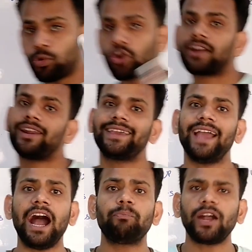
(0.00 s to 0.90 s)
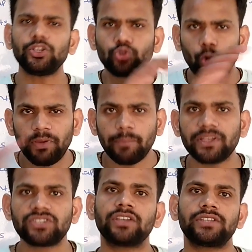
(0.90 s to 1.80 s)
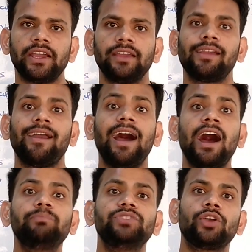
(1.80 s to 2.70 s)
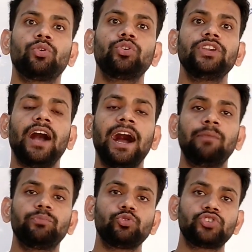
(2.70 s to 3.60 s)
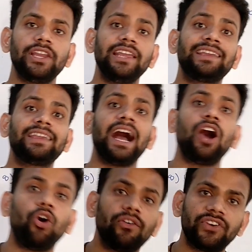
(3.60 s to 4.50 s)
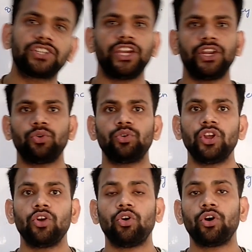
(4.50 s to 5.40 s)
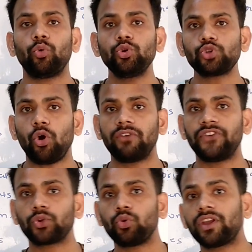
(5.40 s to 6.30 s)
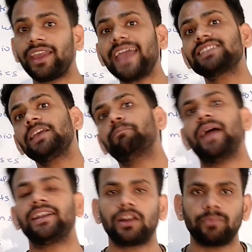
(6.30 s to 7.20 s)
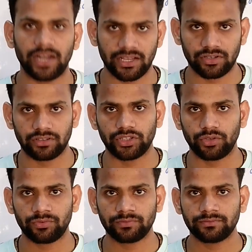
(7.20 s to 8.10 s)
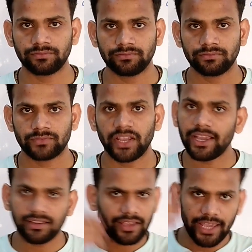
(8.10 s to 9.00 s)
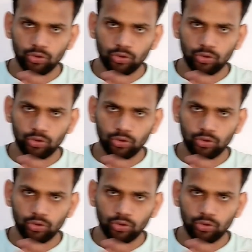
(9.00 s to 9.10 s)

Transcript: करना क्या आपका जो भी बिजनेस है आप देखो कि आप उसके लिए क्या ऑफर दे रहे हो और उस ऑफर को कैसे बेटर बना सकते हो एक एक दो